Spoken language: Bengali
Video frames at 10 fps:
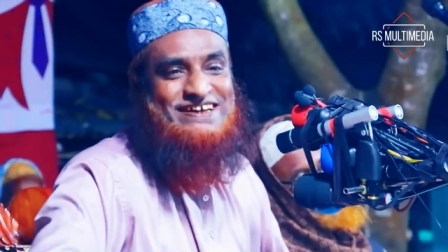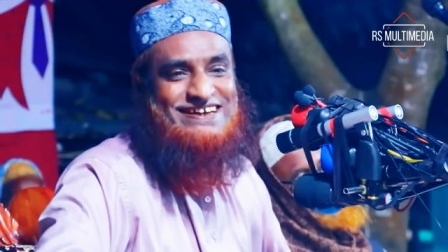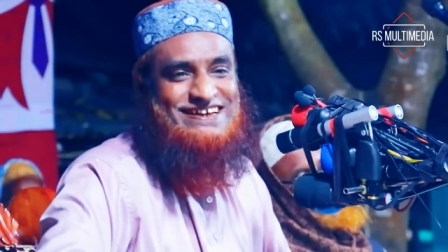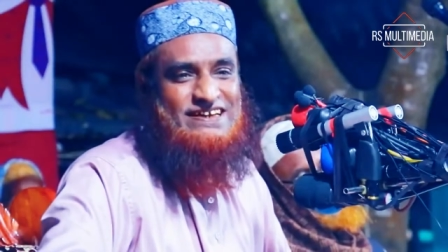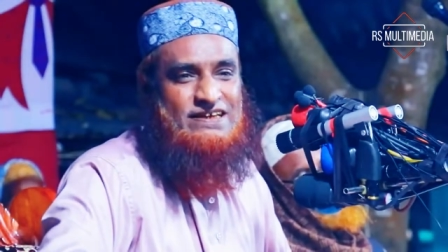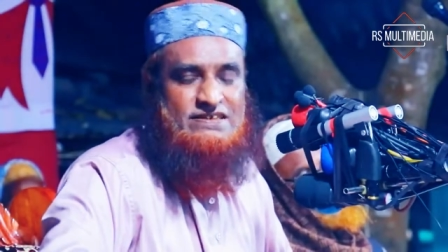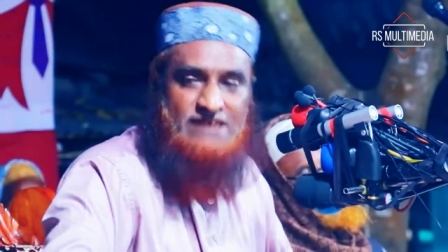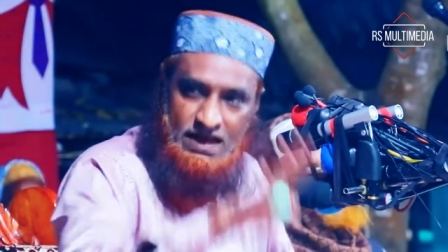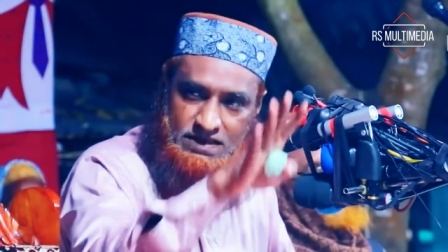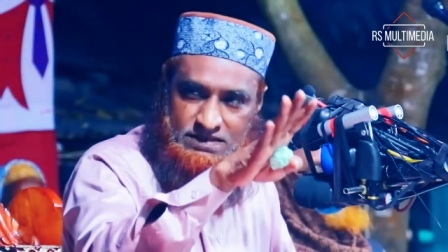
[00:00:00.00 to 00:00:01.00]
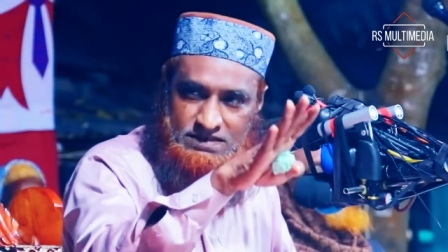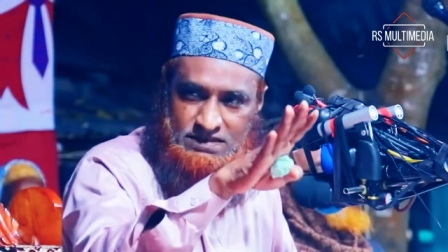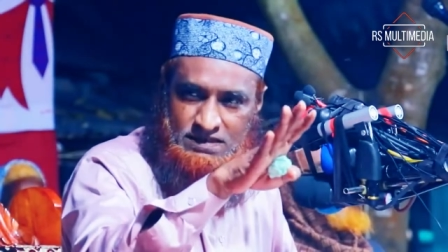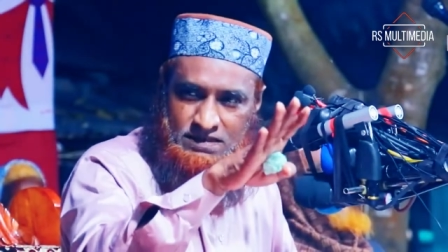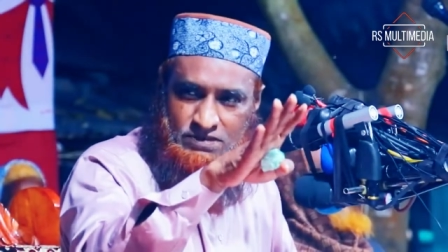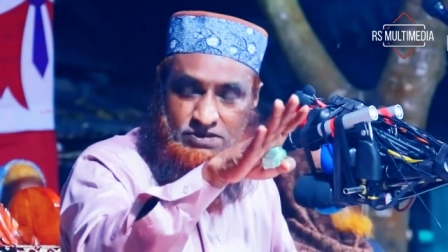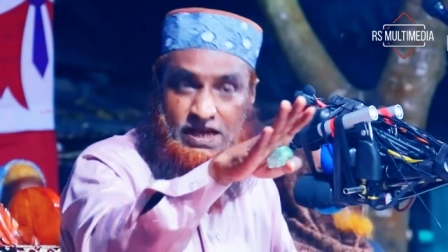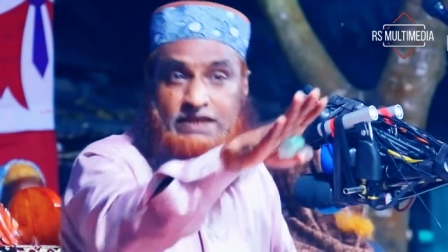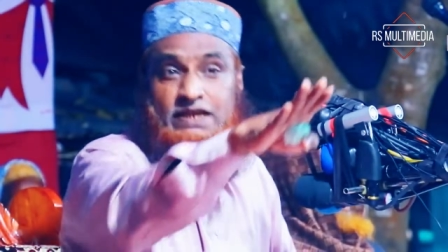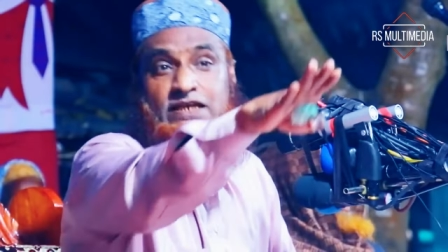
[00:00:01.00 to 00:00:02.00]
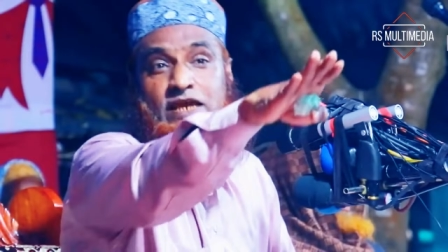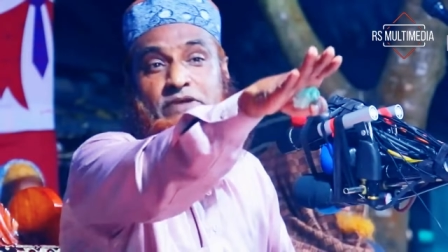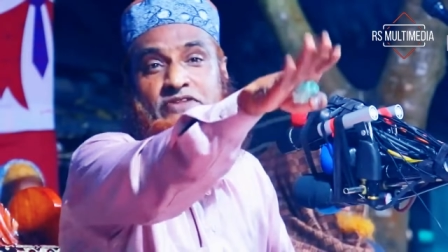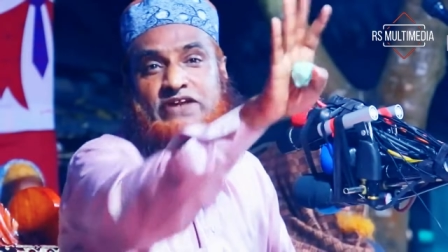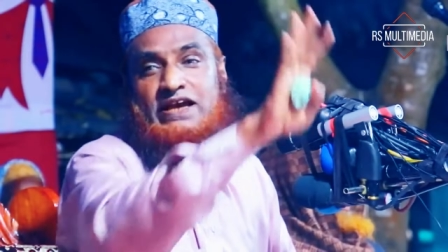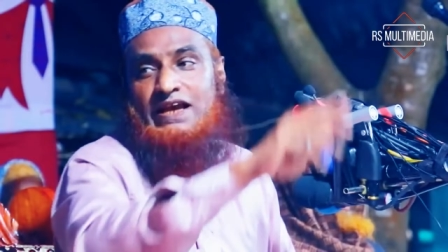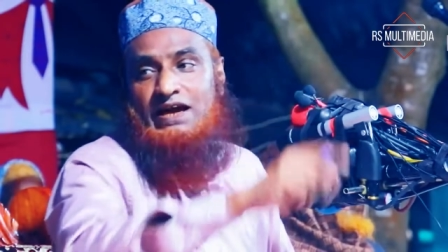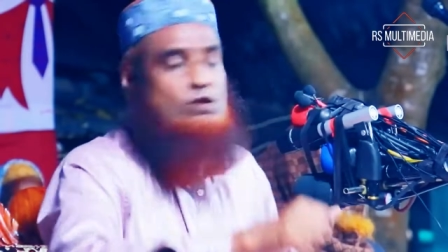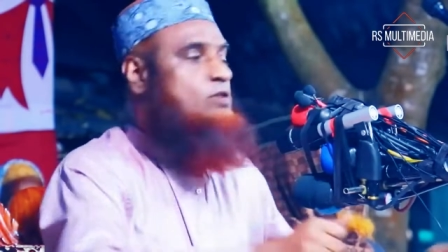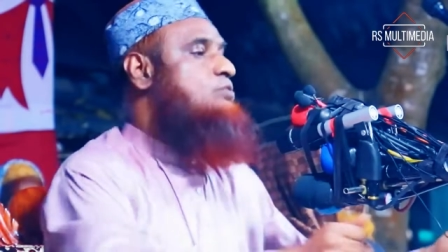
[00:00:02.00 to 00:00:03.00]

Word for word: করে যা তো যাই দেখে টেবিল সিয়ারলে